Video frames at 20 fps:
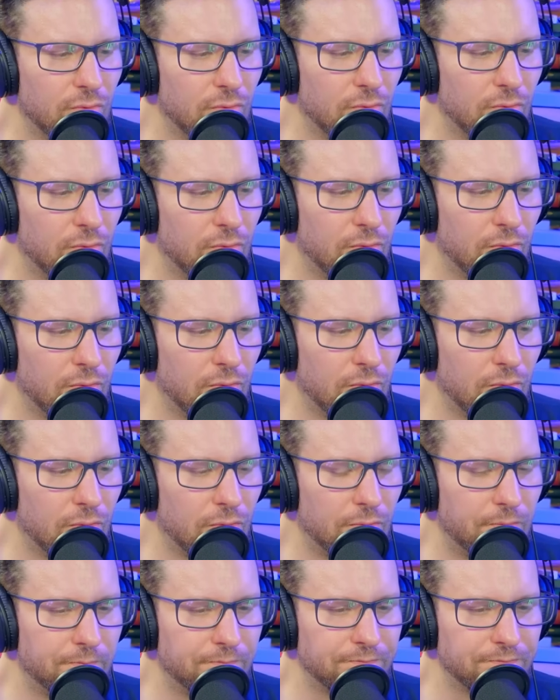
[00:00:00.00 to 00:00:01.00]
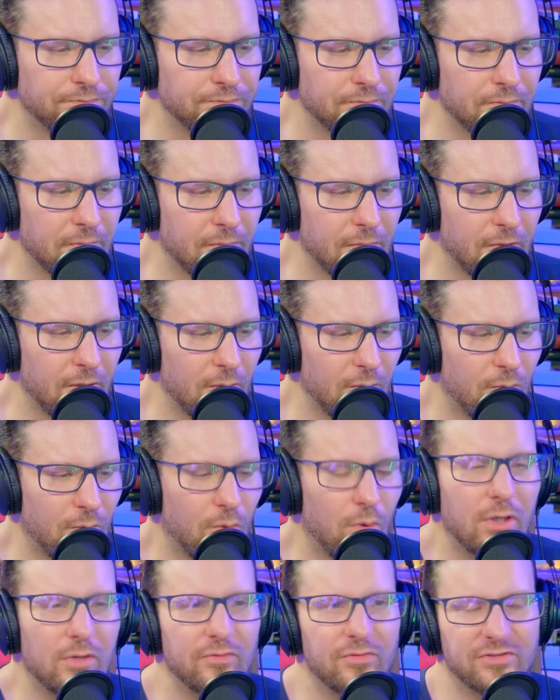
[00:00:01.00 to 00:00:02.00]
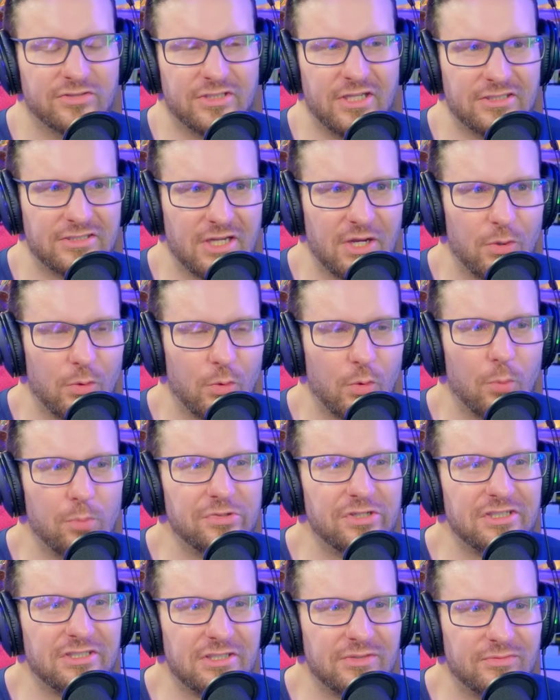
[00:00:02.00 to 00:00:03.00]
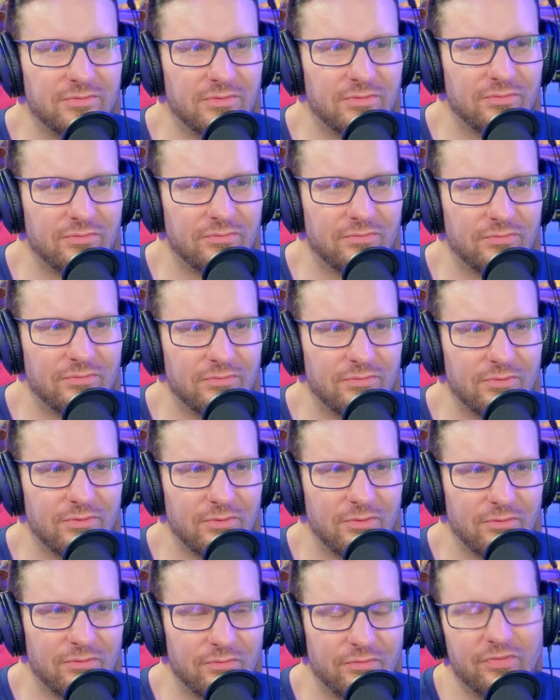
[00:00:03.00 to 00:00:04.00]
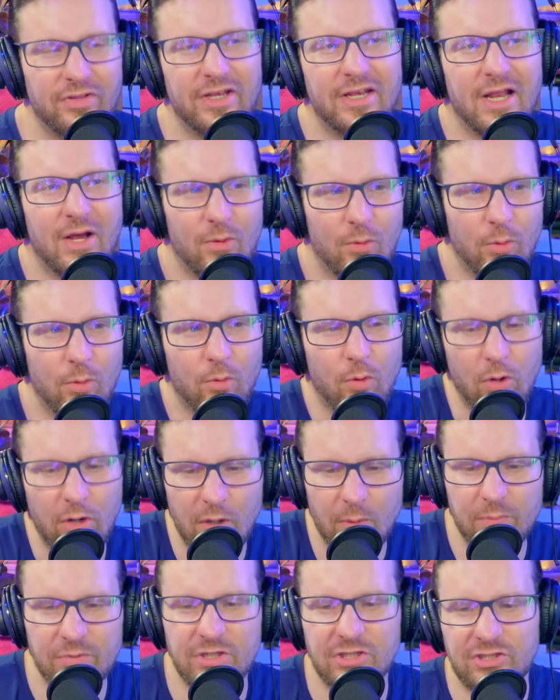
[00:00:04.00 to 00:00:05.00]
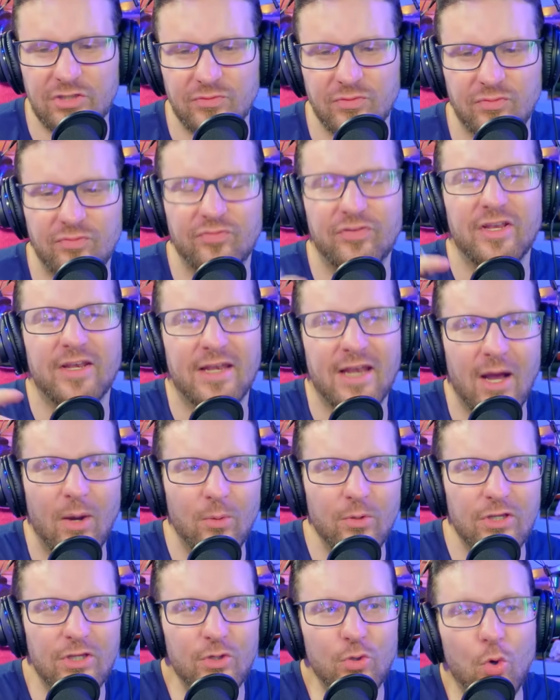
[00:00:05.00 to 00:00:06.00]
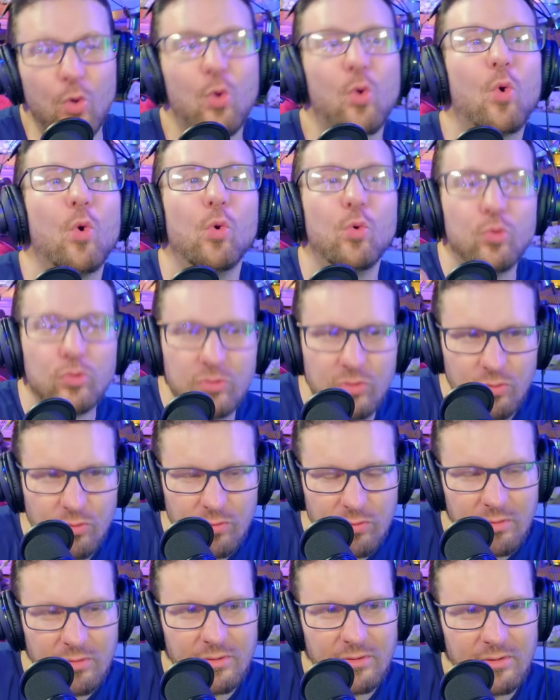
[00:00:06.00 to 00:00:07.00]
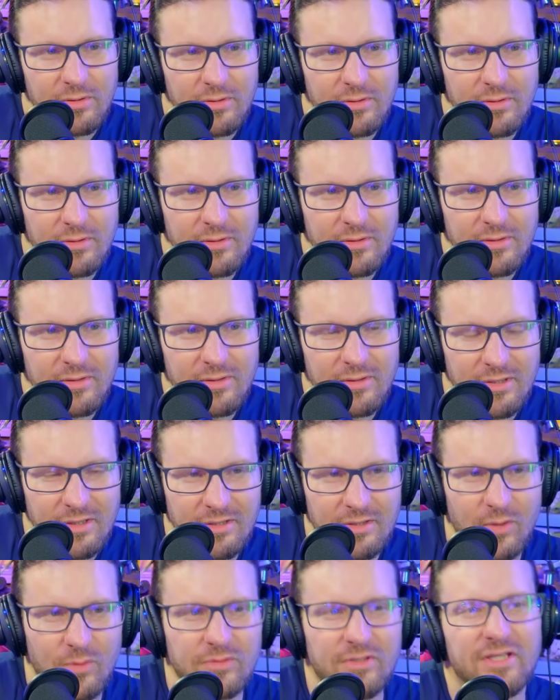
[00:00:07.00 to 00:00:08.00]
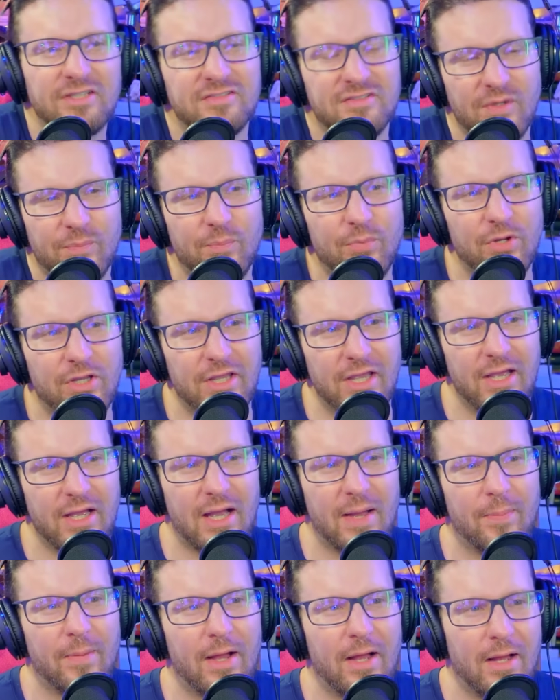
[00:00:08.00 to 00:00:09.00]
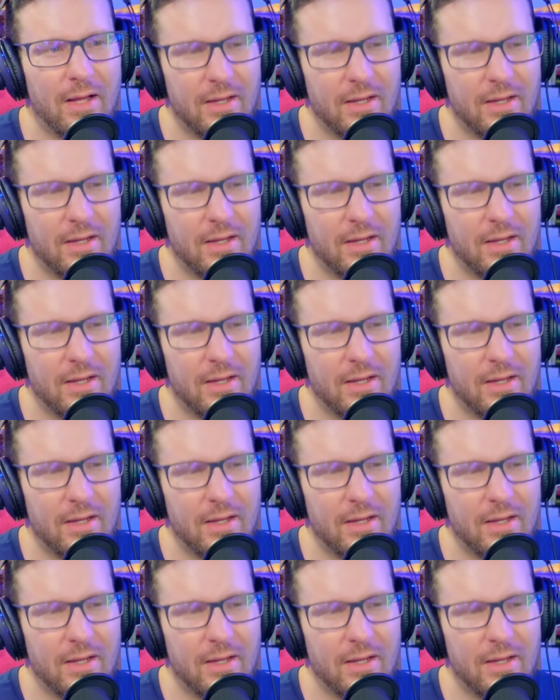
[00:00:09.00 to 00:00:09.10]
o, Qual que você acha que é o objetivo final? Ou qual que é o objetivo final e oculto? Então, desse tipo, porque... Você sabe que tem